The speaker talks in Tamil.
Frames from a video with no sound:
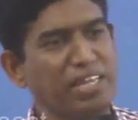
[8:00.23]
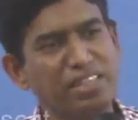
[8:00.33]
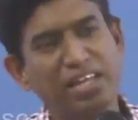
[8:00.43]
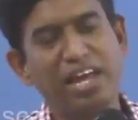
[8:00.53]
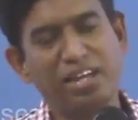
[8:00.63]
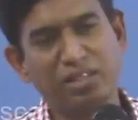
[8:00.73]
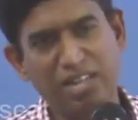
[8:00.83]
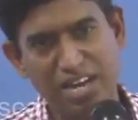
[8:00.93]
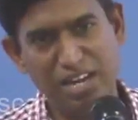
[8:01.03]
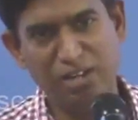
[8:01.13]
இந்த காரியம்
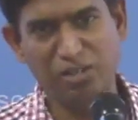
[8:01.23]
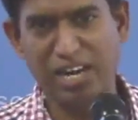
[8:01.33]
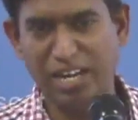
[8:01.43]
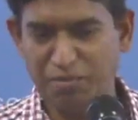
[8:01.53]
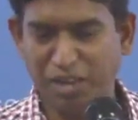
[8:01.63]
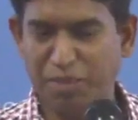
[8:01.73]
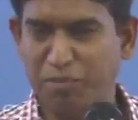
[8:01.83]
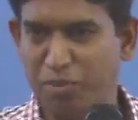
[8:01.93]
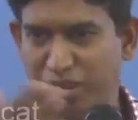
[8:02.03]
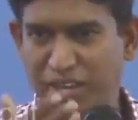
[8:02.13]
தானாக நடக்கும் ஆனால் நம்ம
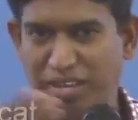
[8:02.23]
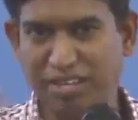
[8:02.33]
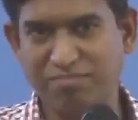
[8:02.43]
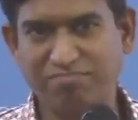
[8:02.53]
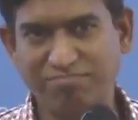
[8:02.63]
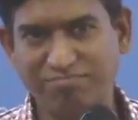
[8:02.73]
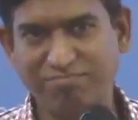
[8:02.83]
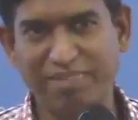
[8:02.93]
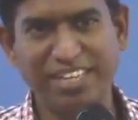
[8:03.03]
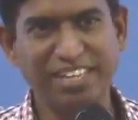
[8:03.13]
எப்போவுமே
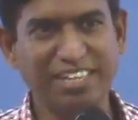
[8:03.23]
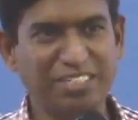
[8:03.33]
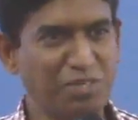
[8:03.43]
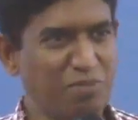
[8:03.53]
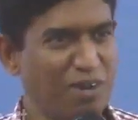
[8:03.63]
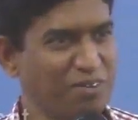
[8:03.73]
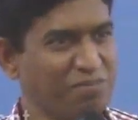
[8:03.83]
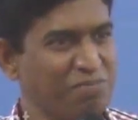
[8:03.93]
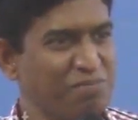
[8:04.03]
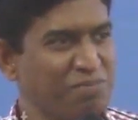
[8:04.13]
மாற்றி தான் செஞ்சு
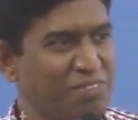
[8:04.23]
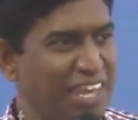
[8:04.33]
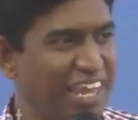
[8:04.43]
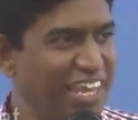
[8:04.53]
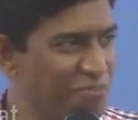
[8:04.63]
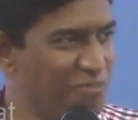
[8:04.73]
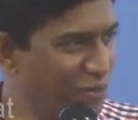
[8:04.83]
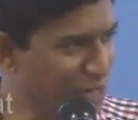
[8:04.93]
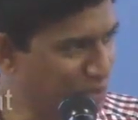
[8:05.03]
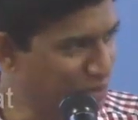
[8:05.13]
பழக்கம் எதை
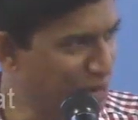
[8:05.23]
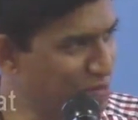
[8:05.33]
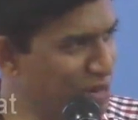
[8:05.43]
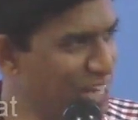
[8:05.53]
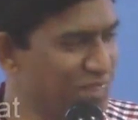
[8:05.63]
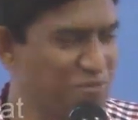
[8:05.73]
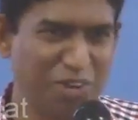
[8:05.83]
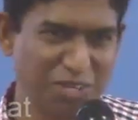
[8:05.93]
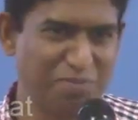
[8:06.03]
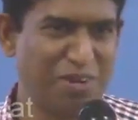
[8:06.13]
ஃபோக்கஸ் பண்ணணுமோ அதை
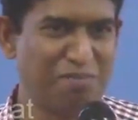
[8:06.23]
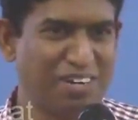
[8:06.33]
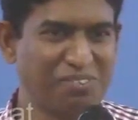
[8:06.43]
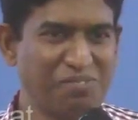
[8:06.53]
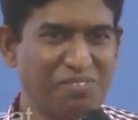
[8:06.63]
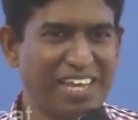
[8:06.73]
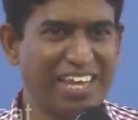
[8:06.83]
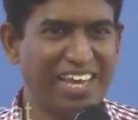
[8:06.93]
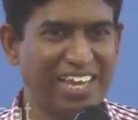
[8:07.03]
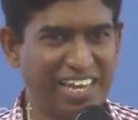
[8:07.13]
ஃபோக்கஸ் பண்ண மாட்டோம்
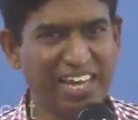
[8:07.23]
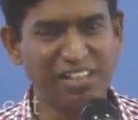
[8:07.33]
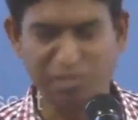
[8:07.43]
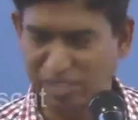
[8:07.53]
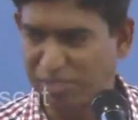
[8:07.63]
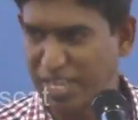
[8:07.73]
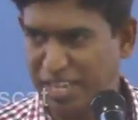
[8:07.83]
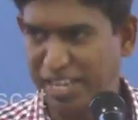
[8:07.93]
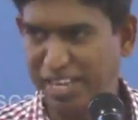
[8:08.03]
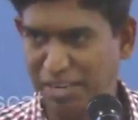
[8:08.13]
இல்லையா அது வந்து
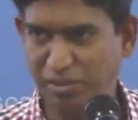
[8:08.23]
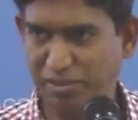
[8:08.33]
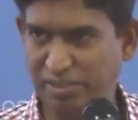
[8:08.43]
மனித இயல்பு